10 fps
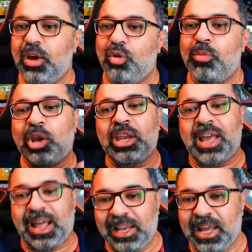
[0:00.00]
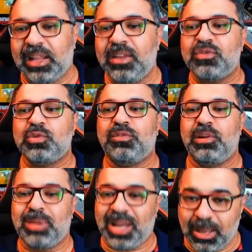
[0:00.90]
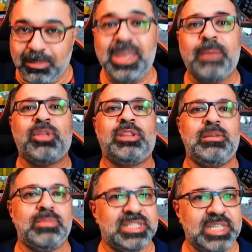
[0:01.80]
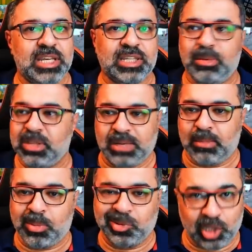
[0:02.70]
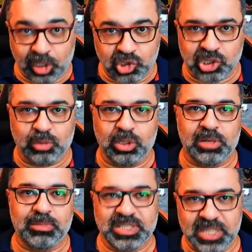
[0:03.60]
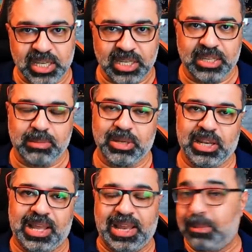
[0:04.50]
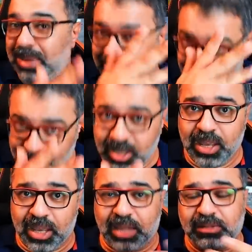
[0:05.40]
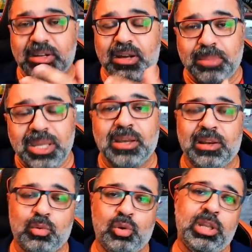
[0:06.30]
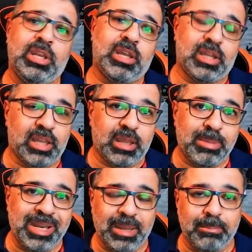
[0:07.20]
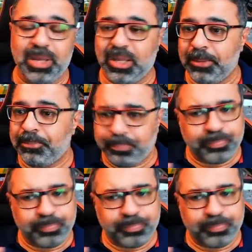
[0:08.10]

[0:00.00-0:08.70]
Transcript: وممكن يعلي على نفسه في الملحميه بتاعه المزيكا طبعا انا ما بنتقدش جوده المزيكا دي من العلامات الدراميه اللي كلنا بنحبها